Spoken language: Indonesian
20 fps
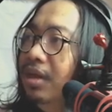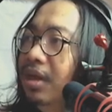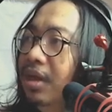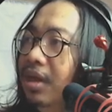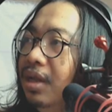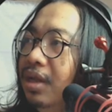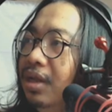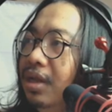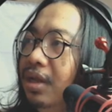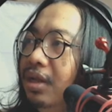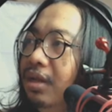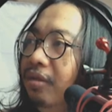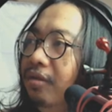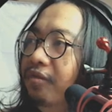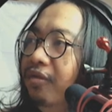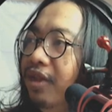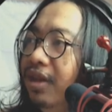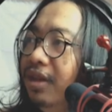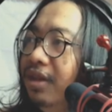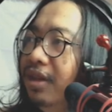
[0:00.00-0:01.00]
Nah,
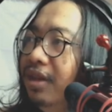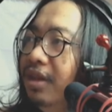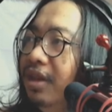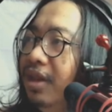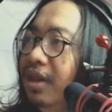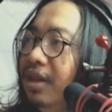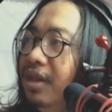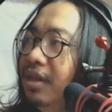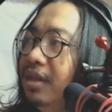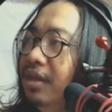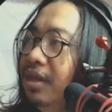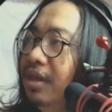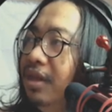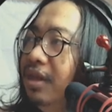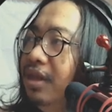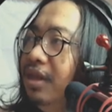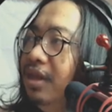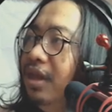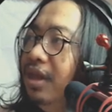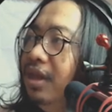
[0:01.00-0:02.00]
invert ya. Jadi
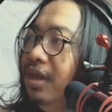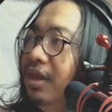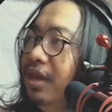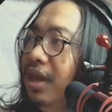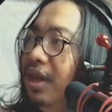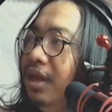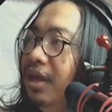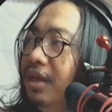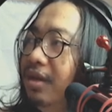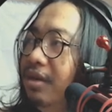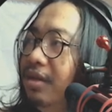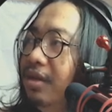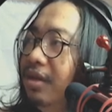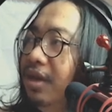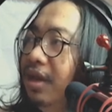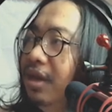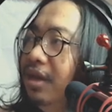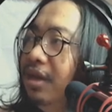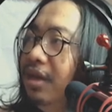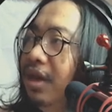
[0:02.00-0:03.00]
ini yang hilang kan
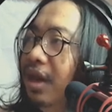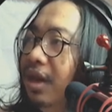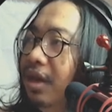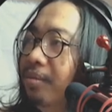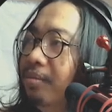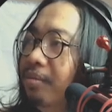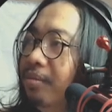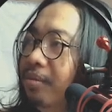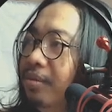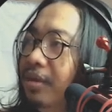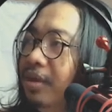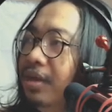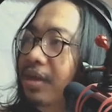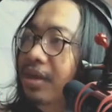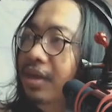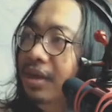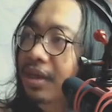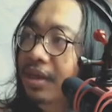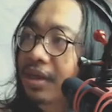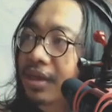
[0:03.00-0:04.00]
yang di dalam.
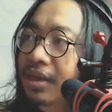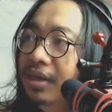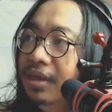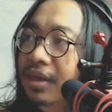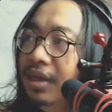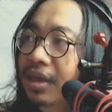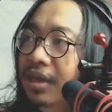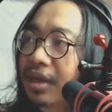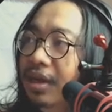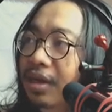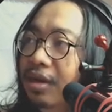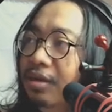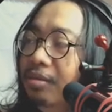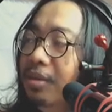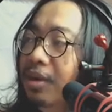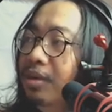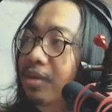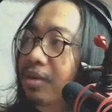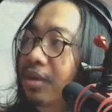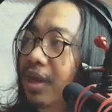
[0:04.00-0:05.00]
Jadi kalau
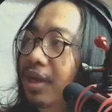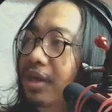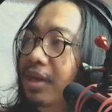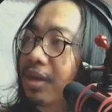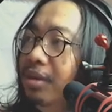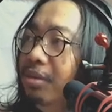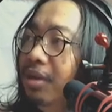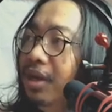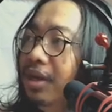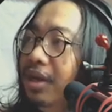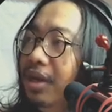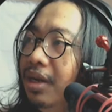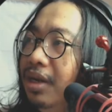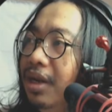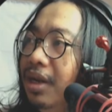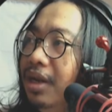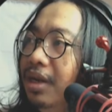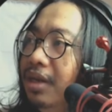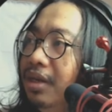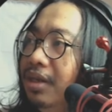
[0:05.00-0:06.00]
mau yang di luar yang
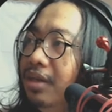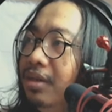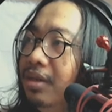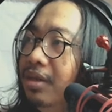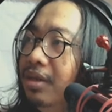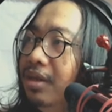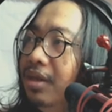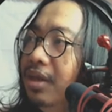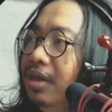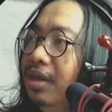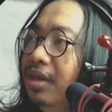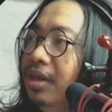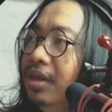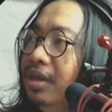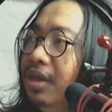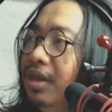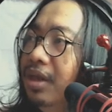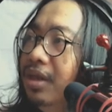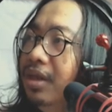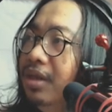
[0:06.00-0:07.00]
hilang itu
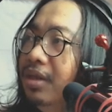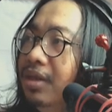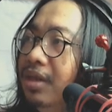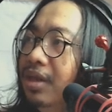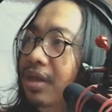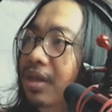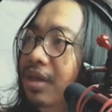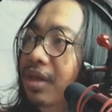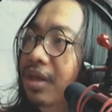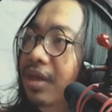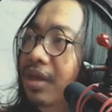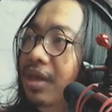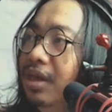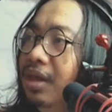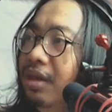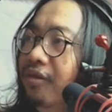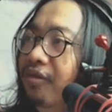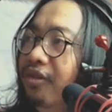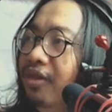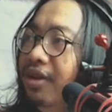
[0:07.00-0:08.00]
kita klik sini
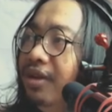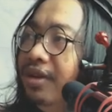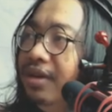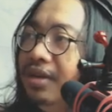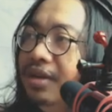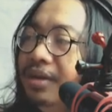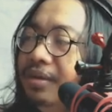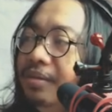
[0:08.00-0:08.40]
di invert.